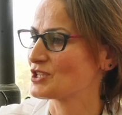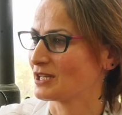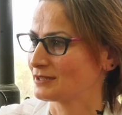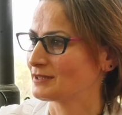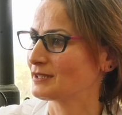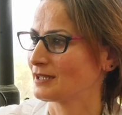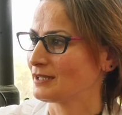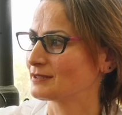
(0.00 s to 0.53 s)

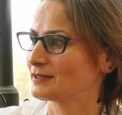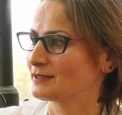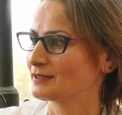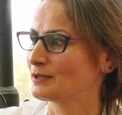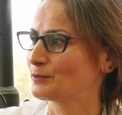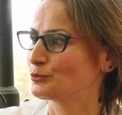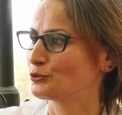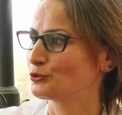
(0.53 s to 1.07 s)
şartlar
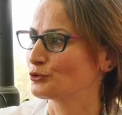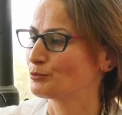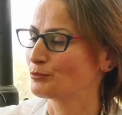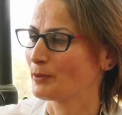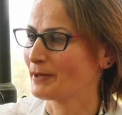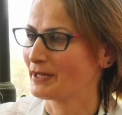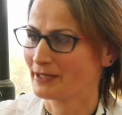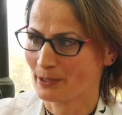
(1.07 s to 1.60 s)
altında büyüdüm.
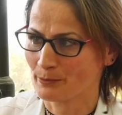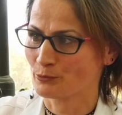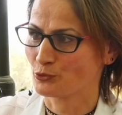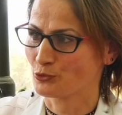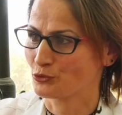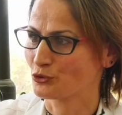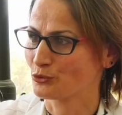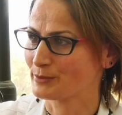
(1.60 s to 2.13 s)
Babaannem
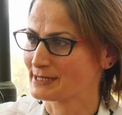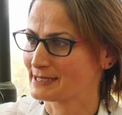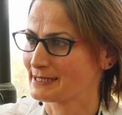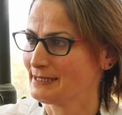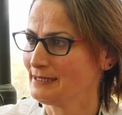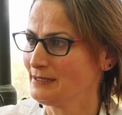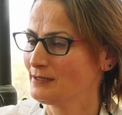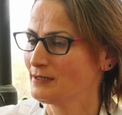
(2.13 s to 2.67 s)
büyüttü
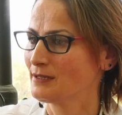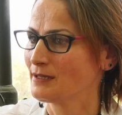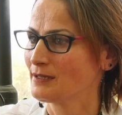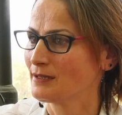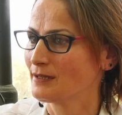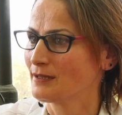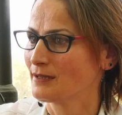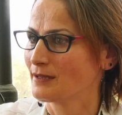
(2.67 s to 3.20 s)
bizi.
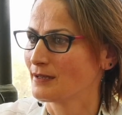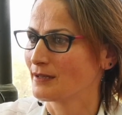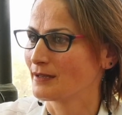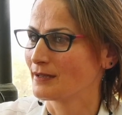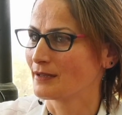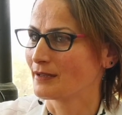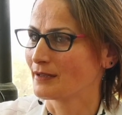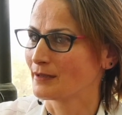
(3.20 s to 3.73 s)

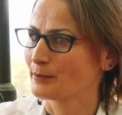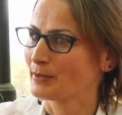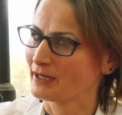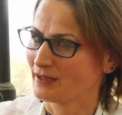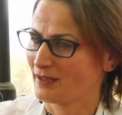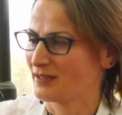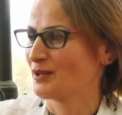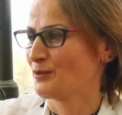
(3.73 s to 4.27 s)
E,
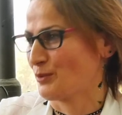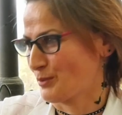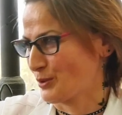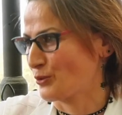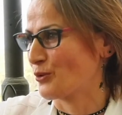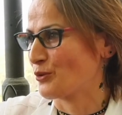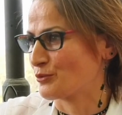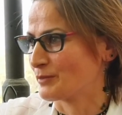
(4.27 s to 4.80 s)
ben anne baba
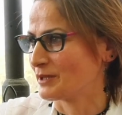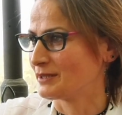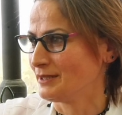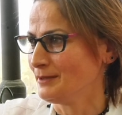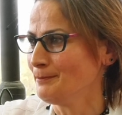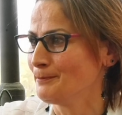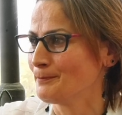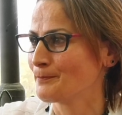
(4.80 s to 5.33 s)

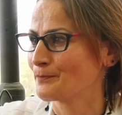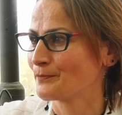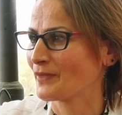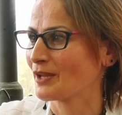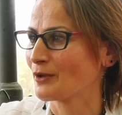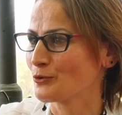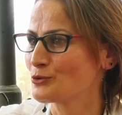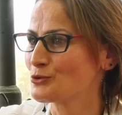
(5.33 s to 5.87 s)
görmedim.
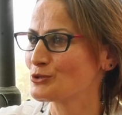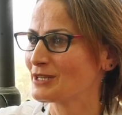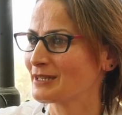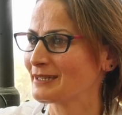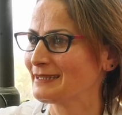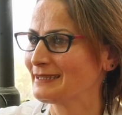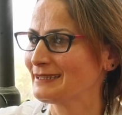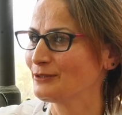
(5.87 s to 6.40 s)
O
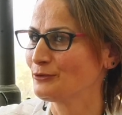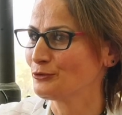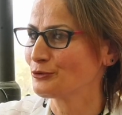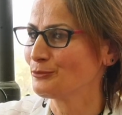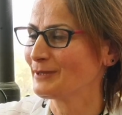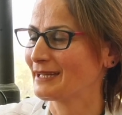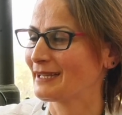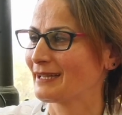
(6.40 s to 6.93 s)
yüzden hani
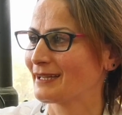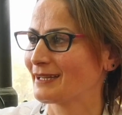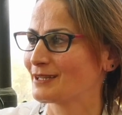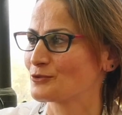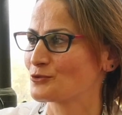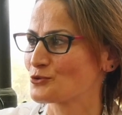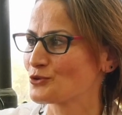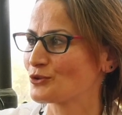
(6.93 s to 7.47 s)
diyorum
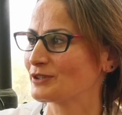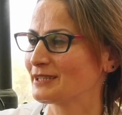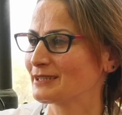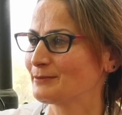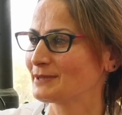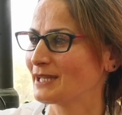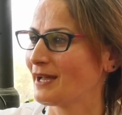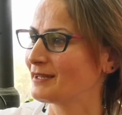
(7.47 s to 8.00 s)
ki
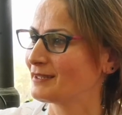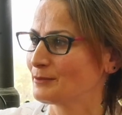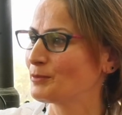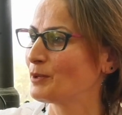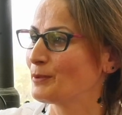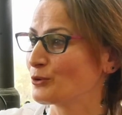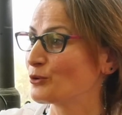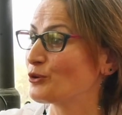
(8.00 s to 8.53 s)
çocuklarım da hani
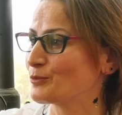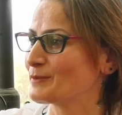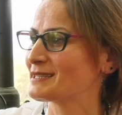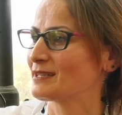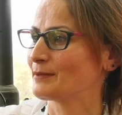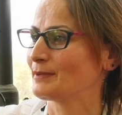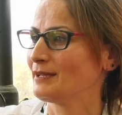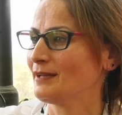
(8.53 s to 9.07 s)
baba
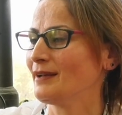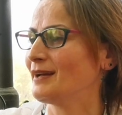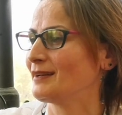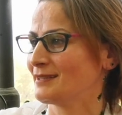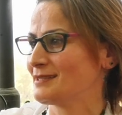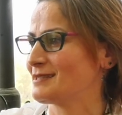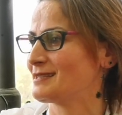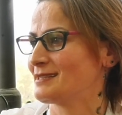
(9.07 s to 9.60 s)
görmese bile
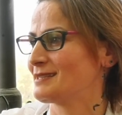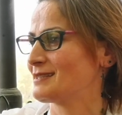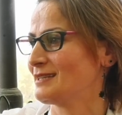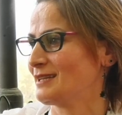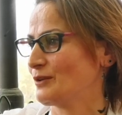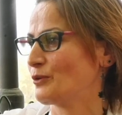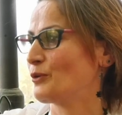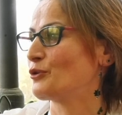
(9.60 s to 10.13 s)

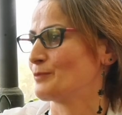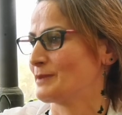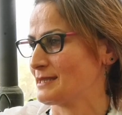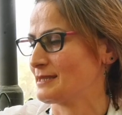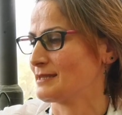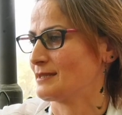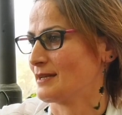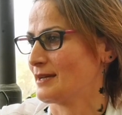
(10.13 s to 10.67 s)
annesizlik
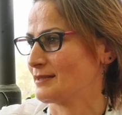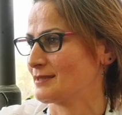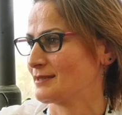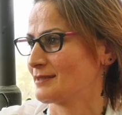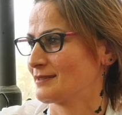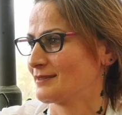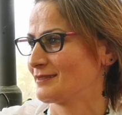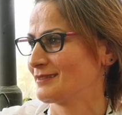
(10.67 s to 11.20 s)
görmesinler.
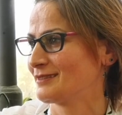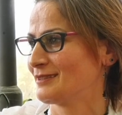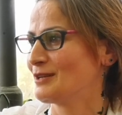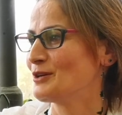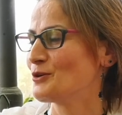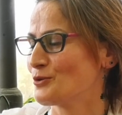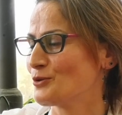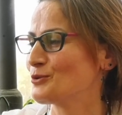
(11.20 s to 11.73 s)
Hı hı.
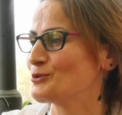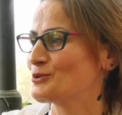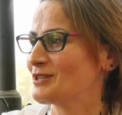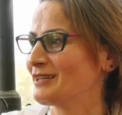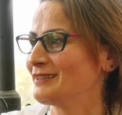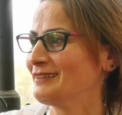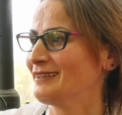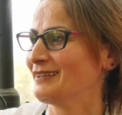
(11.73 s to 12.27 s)
O
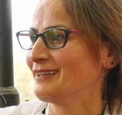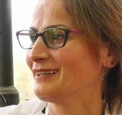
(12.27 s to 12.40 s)
yüzden